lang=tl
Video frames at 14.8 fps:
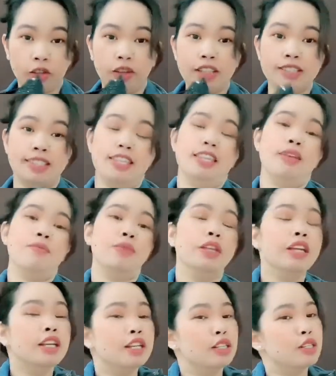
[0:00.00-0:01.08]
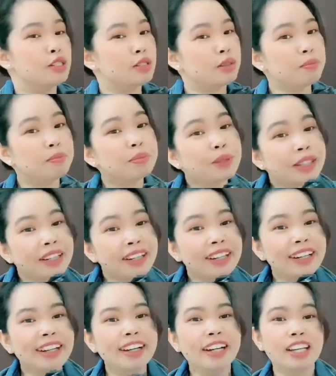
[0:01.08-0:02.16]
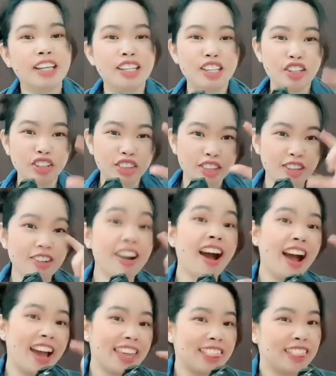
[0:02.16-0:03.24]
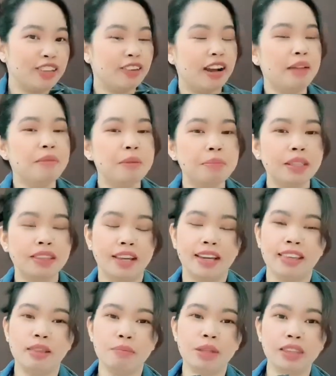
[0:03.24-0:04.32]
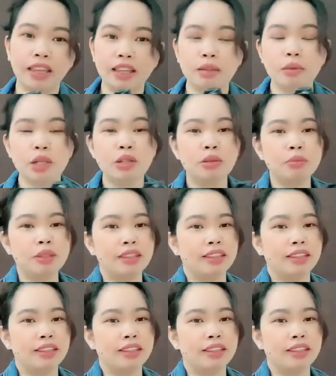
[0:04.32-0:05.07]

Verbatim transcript: Kasi super cute yung height ko. I'm a petite. Petite ba yun? Petite.